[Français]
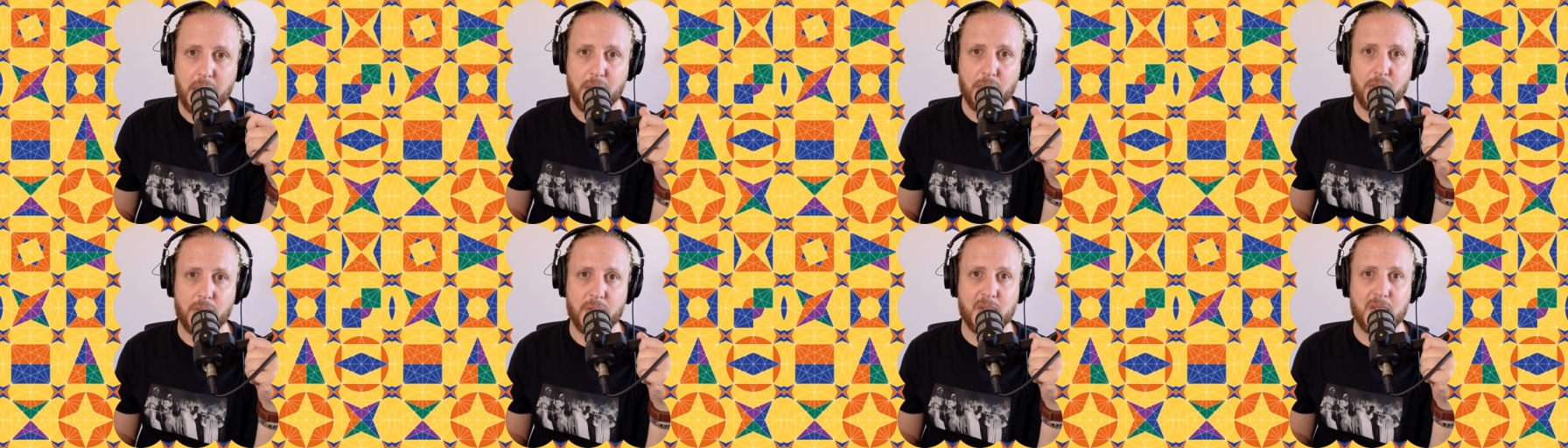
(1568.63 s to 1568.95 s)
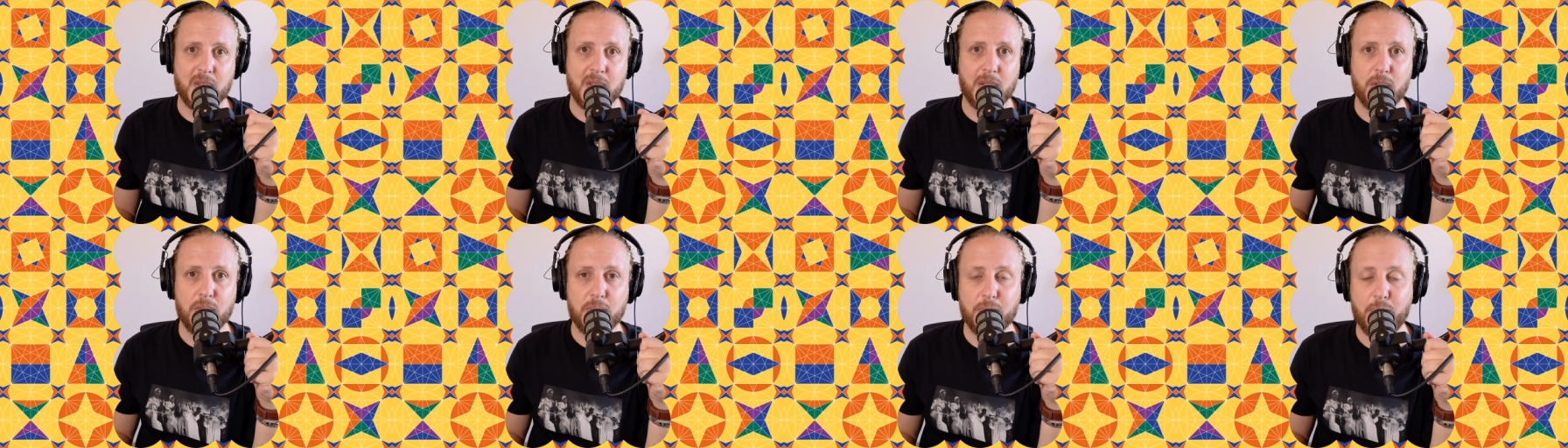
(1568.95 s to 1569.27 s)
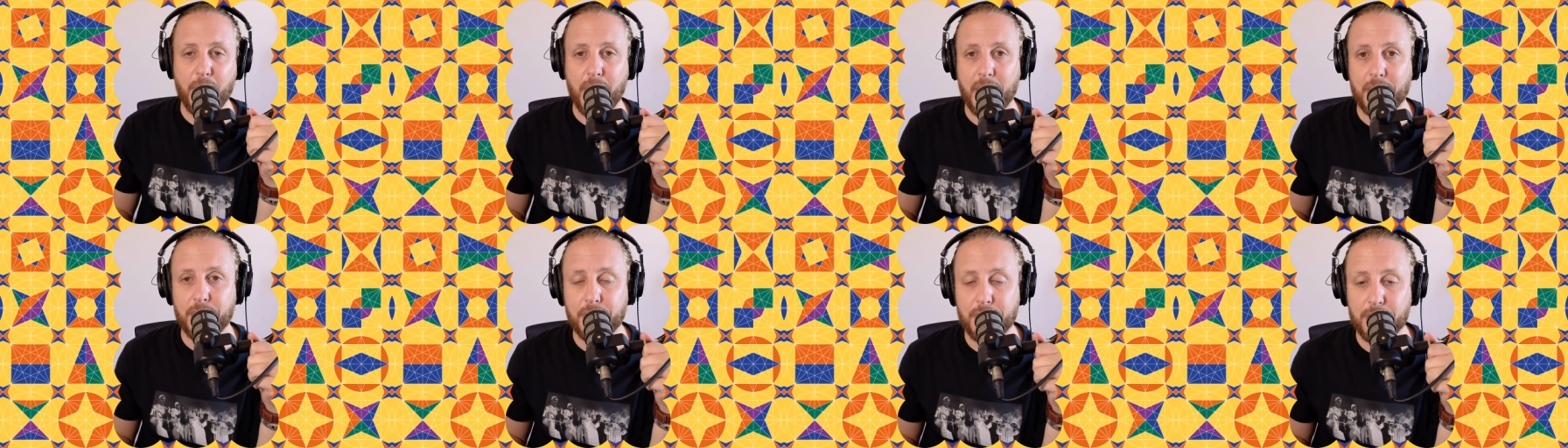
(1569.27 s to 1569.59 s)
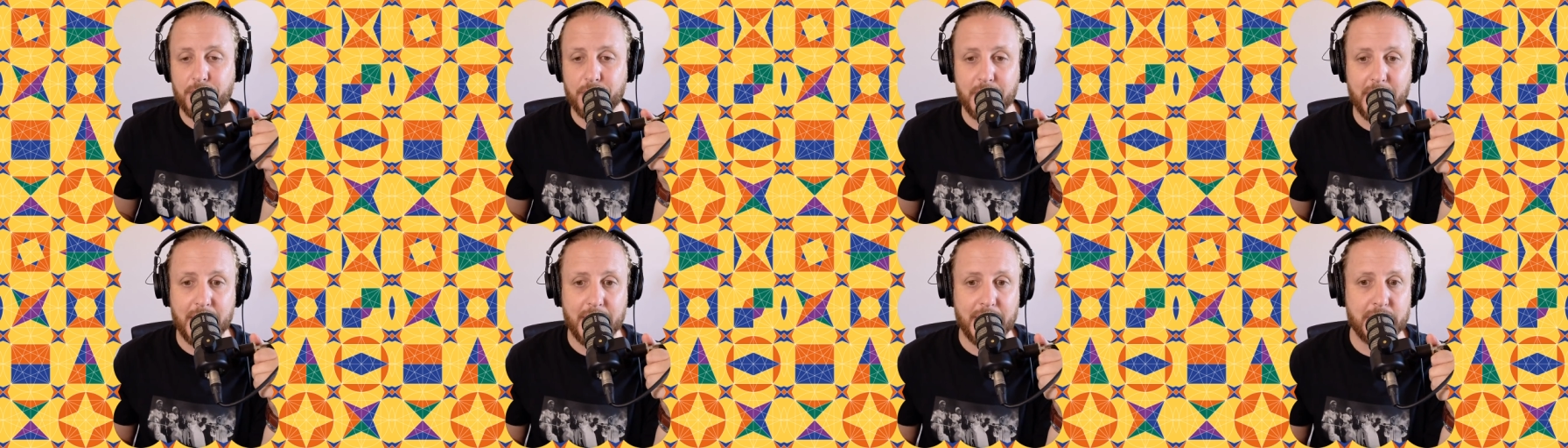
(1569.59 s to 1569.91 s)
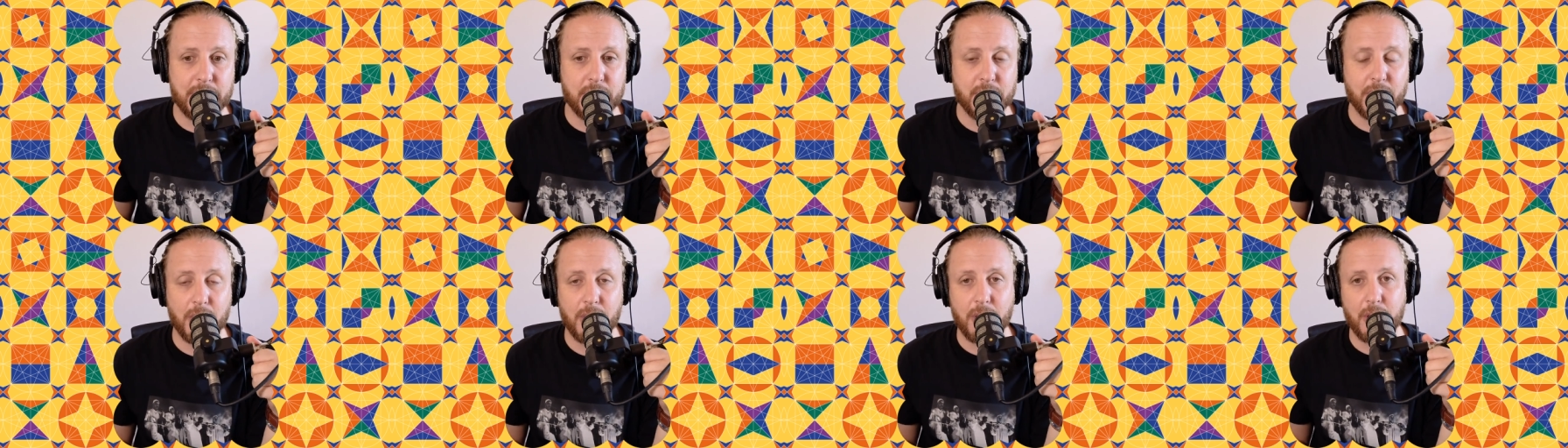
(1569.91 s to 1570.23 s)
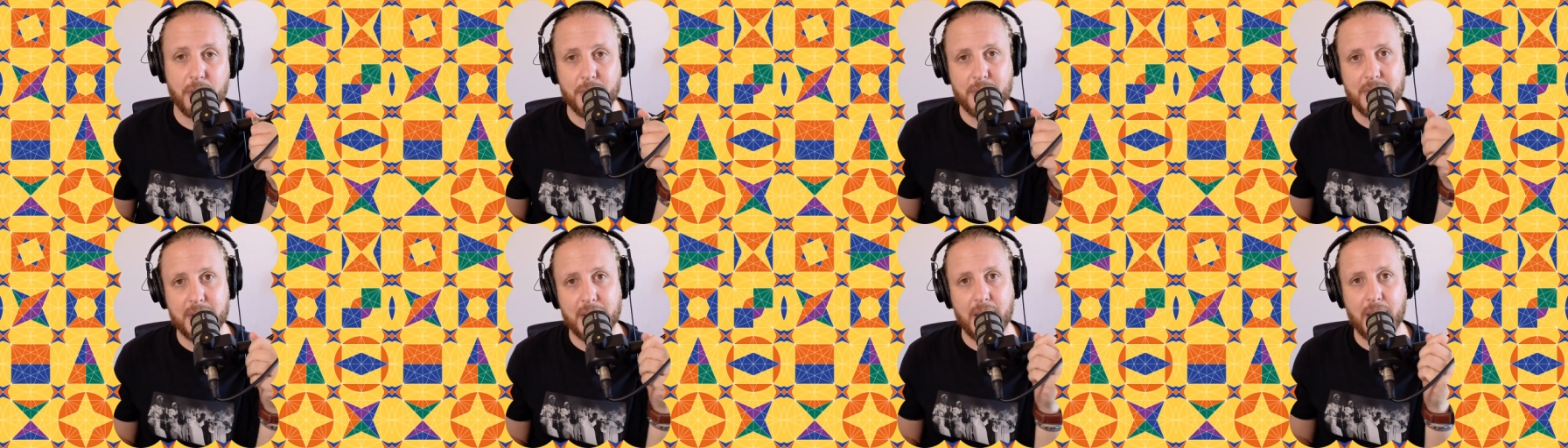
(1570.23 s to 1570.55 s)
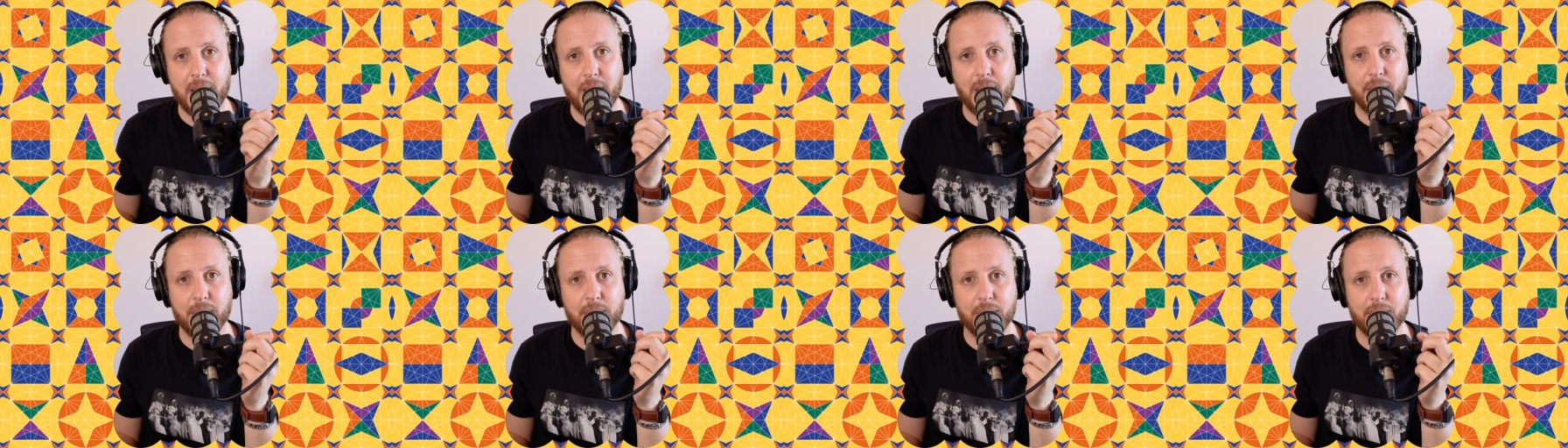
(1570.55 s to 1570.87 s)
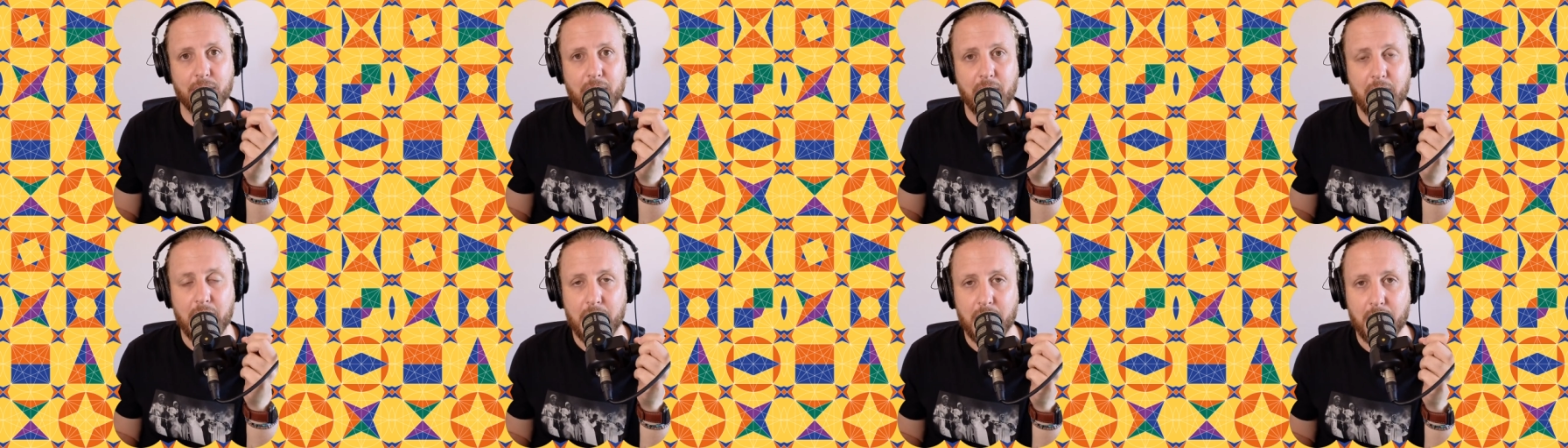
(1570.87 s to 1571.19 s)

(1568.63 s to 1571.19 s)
euh, si une paire de lunettes sort comme ça, euh,